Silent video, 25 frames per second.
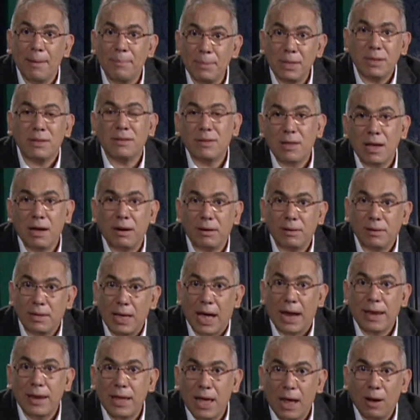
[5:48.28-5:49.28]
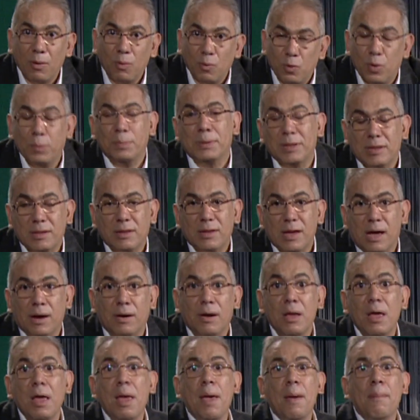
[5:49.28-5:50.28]
مستر دانيال
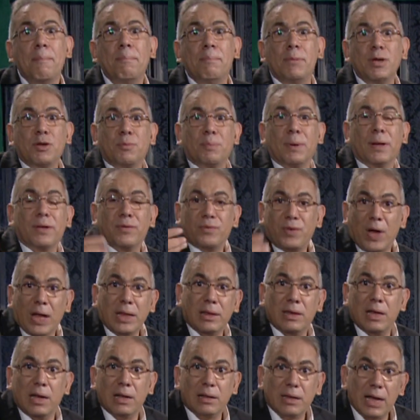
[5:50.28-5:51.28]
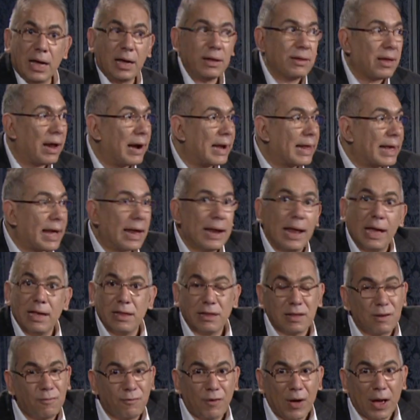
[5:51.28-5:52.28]
ويبستر مش بتفضل تحضر
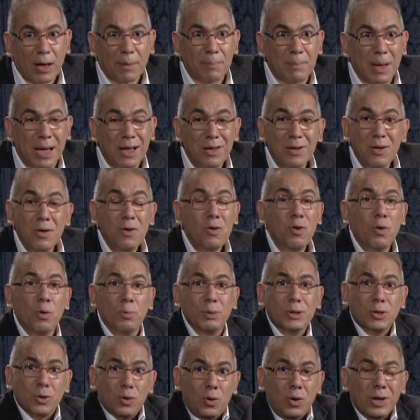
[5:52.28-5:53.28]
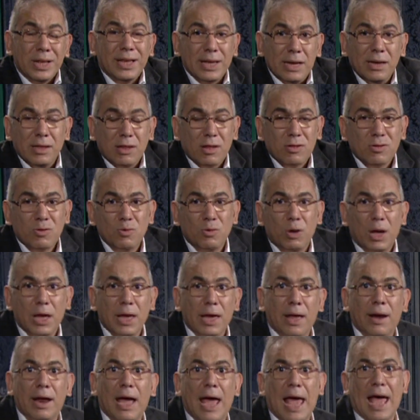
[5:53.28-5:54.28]
الكنايس الفخمه وبتروح الكنيسه
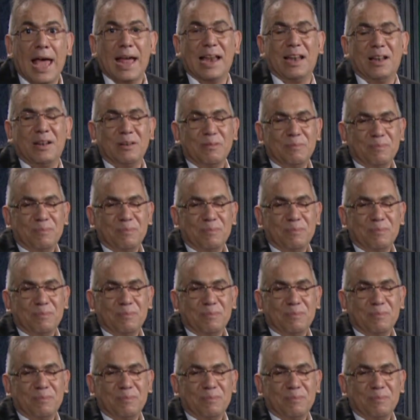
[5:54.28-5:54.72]
الصغيره قال